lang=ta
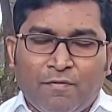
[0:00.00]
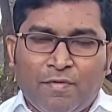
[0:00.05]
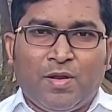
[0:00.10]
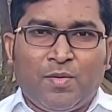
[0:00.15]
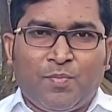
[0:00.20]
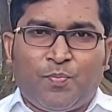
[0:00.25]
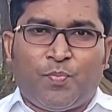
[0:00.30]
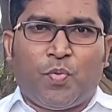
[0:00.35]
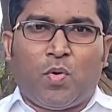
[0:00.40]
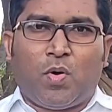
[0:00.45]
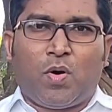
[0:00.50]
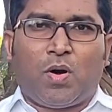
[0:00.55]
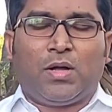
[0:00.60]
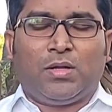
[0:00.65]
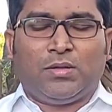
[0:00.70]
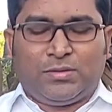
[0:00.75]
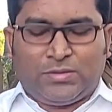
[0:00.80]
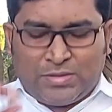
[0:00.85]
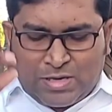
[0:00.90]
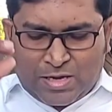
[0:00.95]
வீண்
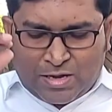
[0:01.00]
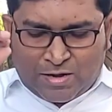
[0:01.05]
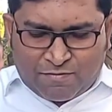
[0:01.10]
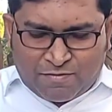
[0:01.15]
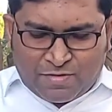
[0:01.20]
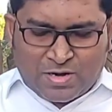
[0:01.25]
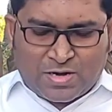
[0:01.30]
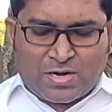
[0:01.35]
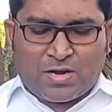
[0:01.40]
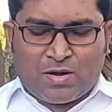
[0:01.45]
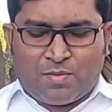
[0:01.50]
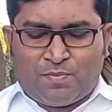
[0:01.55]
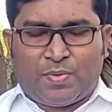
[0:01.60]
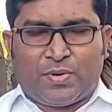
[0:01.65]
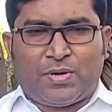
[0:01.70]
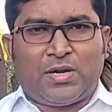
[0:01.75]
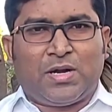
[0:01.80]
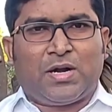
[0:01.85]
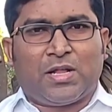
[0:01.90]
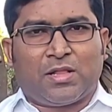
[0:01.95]
போகாது நான்
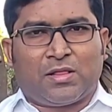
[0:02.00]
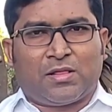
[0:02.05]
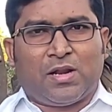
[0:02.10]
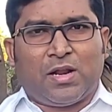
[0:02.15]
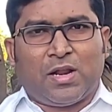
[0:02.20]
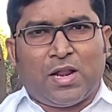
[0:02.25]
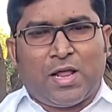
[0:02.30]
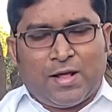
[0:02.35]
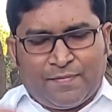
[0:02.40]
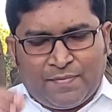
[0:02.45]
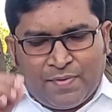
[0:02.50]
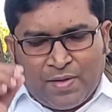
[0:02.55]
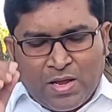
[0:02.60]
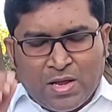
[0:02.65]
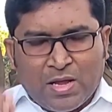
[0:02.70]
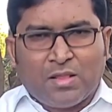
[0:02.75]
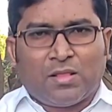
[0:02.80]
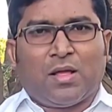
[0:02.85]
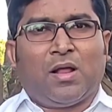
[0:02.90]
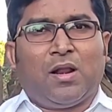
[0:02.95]
வைக்கப்பட்ட இடத்துலலாம்
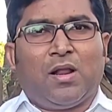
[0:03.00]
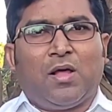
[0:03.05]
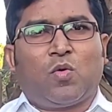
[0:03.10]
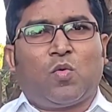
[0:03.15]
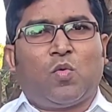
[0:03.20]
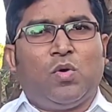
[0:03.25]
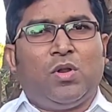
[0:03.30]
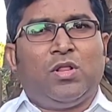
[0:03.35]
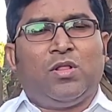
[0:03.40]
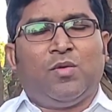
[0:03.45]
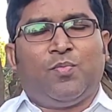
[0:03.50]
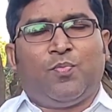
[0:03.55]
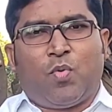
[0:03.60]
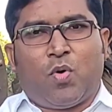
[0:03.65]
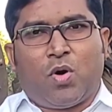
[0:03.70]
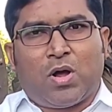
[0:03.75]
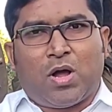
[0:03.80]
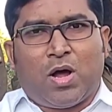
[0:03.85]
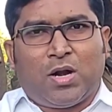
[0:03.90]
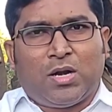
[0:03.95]
தலை குனிந்து
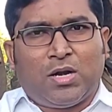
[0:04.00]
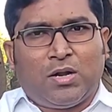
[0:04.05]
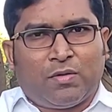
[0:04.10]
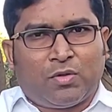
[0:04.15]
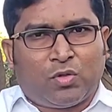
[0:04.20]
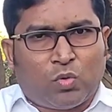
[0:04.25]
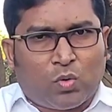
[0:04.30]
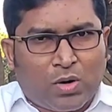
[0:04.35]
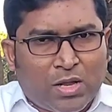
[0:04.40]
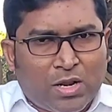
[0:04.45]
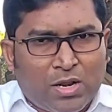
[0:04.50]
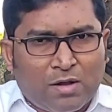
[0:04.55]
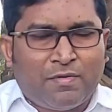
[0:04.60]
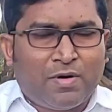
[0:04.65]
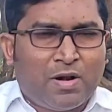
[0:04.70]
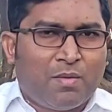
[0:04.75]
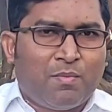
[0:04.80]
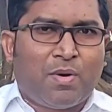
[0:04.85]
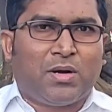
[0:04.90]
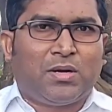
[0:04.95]
போக ஆண்டவர் தொடர
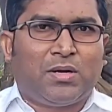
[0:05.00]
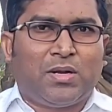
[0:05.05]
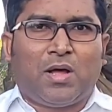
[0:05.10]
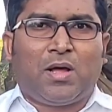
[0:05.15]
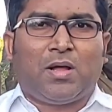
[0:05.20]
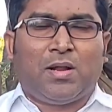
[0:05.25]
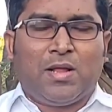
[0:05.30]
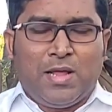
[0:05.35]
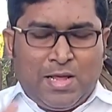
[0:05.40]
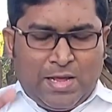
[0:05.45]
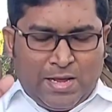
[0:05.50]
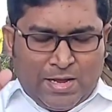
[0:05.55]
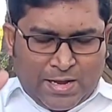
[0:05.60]
விட மாட்டார்